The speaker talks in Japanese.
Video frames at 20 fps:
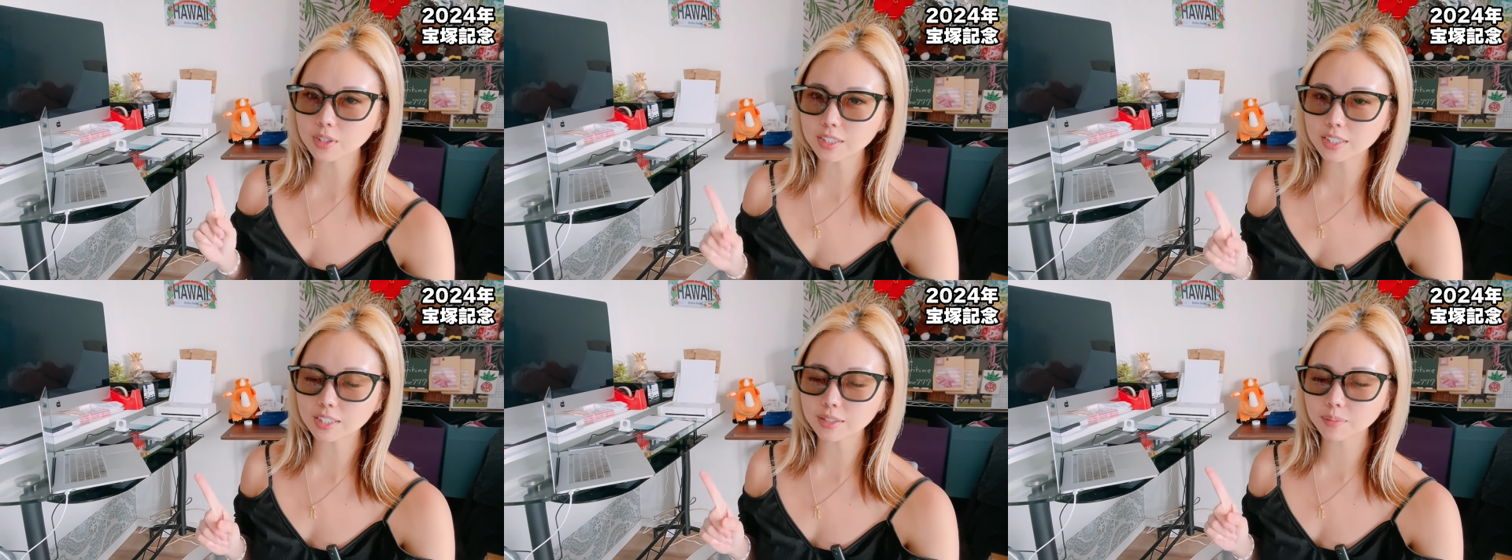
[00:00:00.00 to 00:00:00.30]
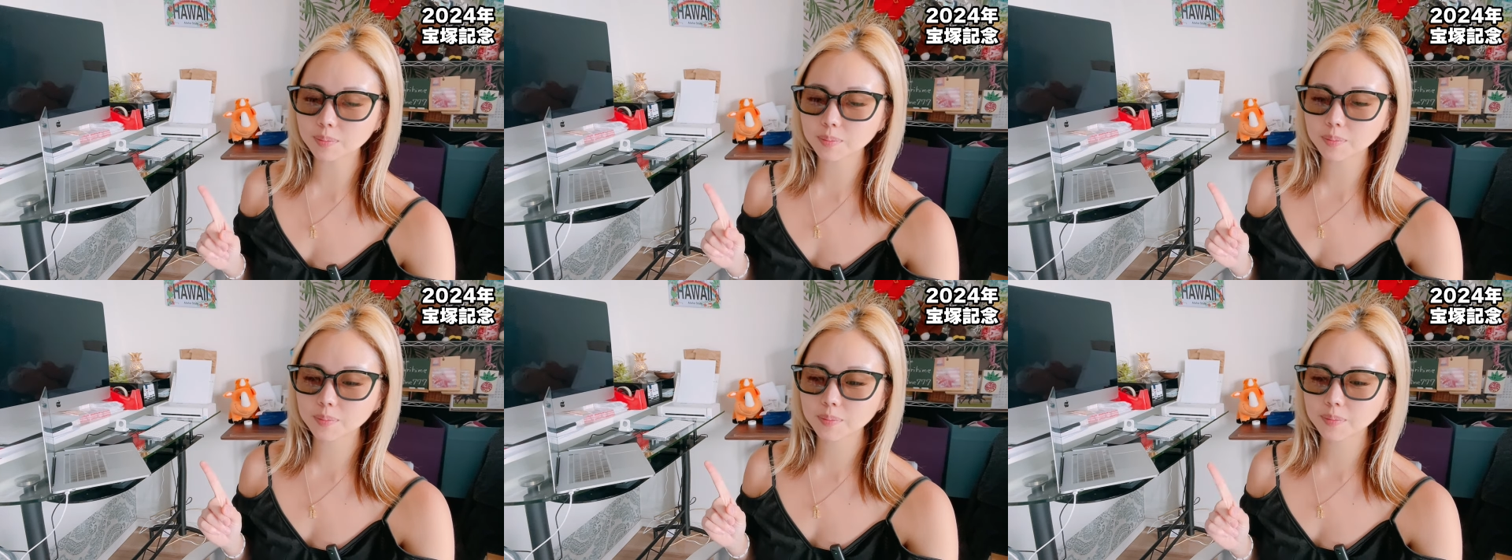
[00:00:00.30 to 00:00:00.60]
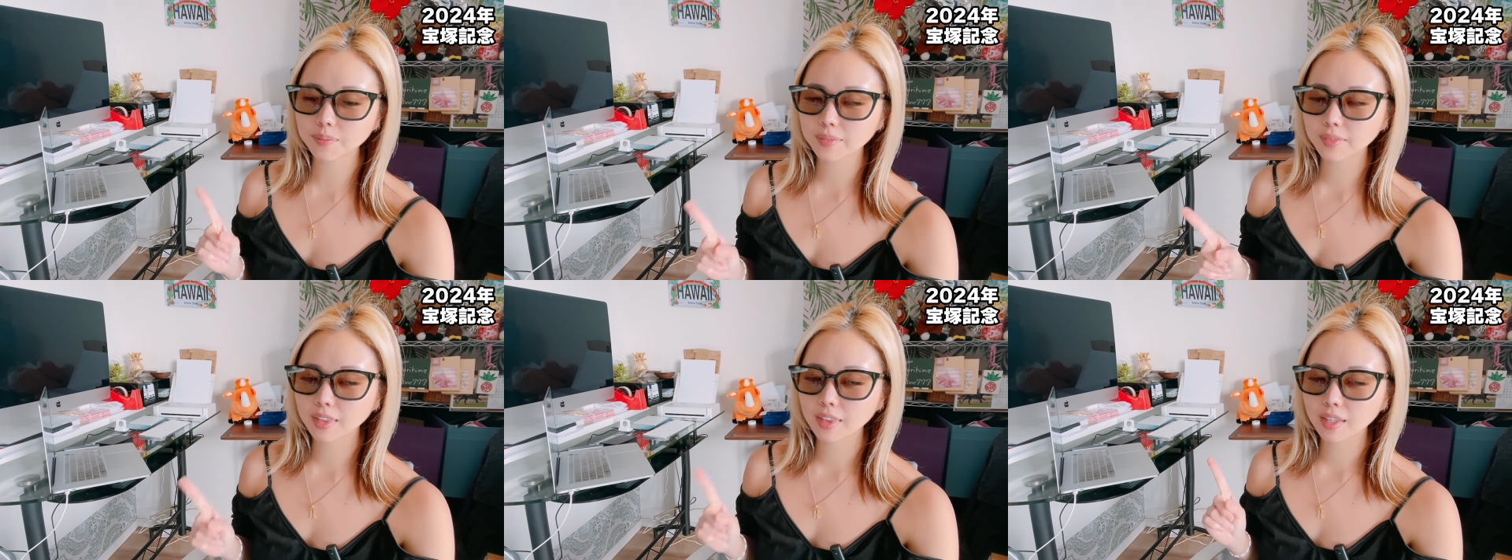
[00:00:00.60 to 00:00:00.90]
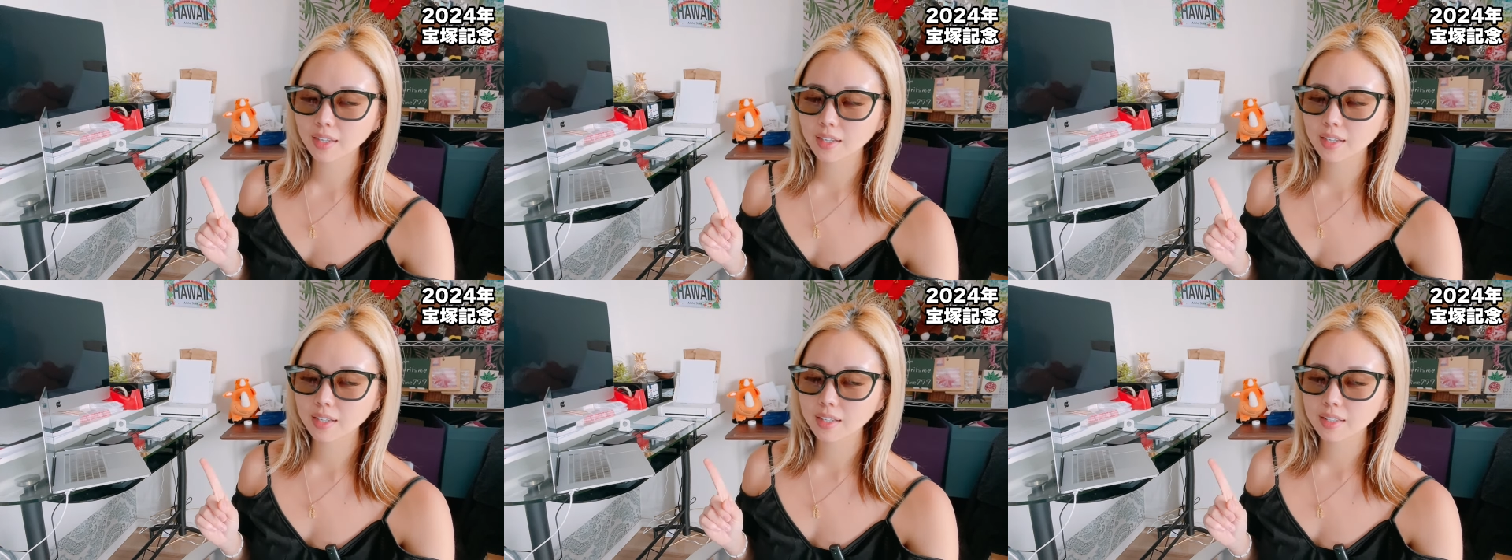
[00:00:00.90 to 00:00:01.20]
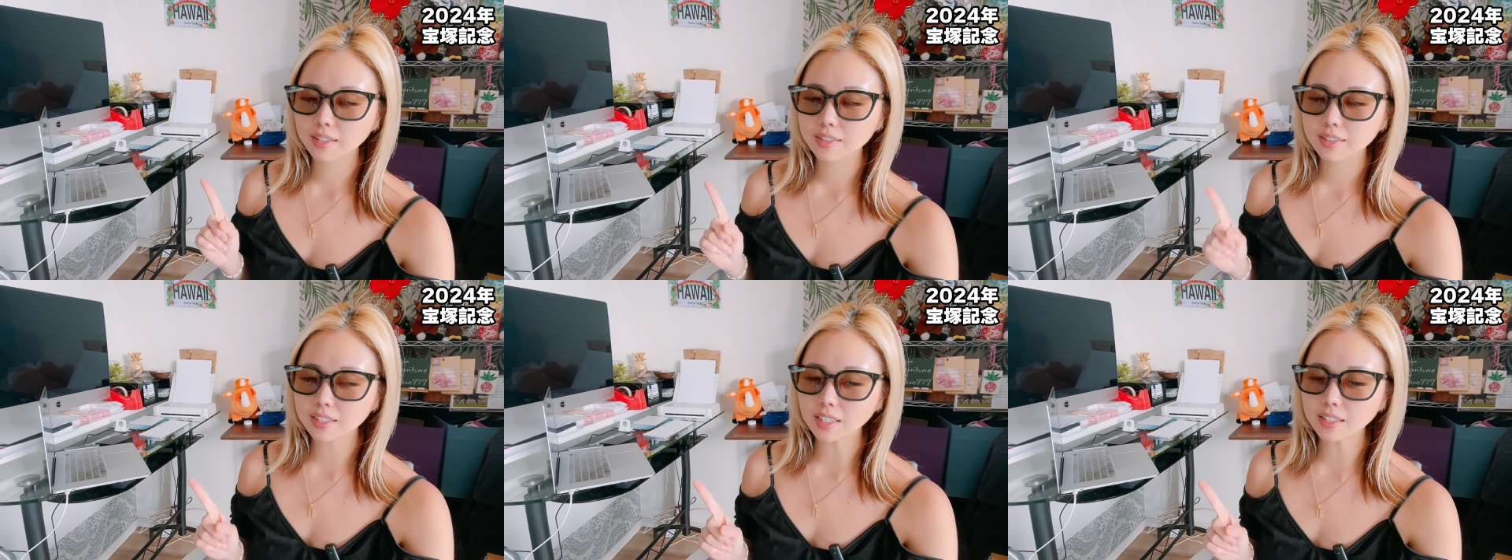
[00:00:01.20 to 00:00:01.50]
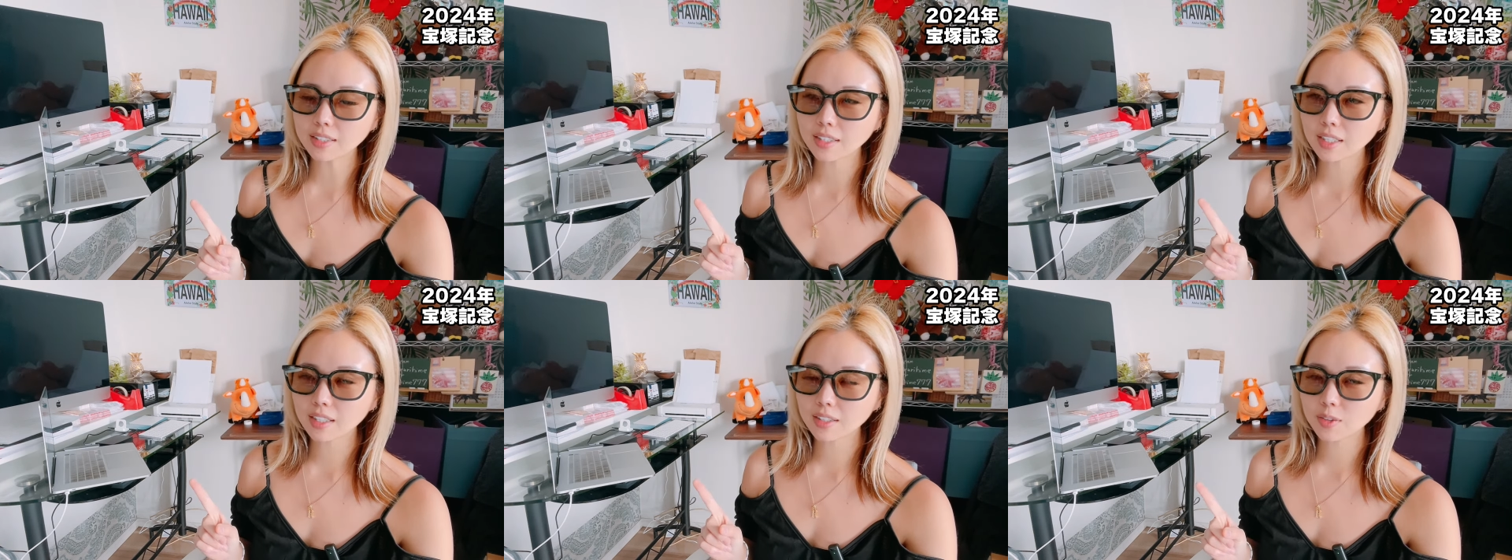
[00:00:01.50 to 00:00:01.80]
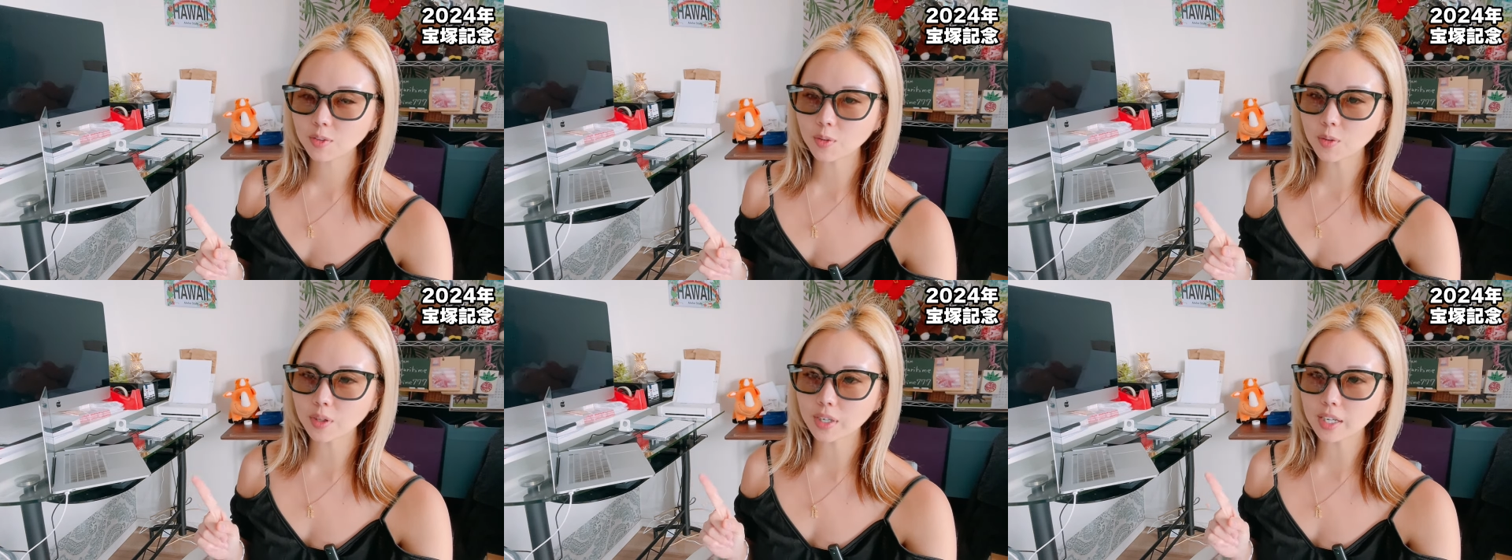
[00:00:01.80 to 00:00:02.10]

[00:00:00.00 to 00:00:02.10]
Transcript: 1。前年の